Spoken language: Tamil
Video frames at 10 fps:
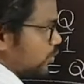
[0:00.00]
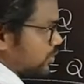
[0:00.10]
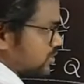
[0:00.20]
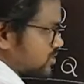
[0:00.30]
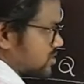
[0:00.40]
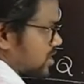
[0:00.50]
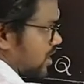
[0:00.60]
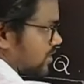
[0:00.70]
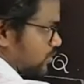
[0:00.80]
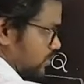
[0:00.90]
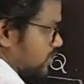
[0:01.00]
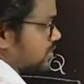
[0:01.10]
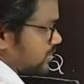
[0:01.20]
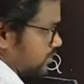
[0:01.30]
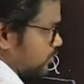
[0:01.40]
ஒரு சார்
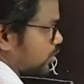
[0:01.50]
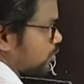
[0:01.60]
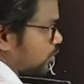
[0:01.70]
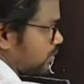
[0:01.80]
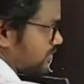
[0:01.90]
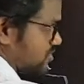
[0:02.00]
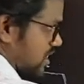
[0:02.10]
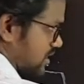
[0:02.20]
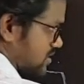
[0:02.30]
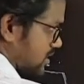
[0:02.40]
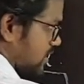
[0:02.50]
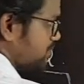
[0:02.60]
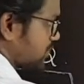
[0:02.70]
அதாவது ஒரு கூலும் ஆஃப் சார்ஜில்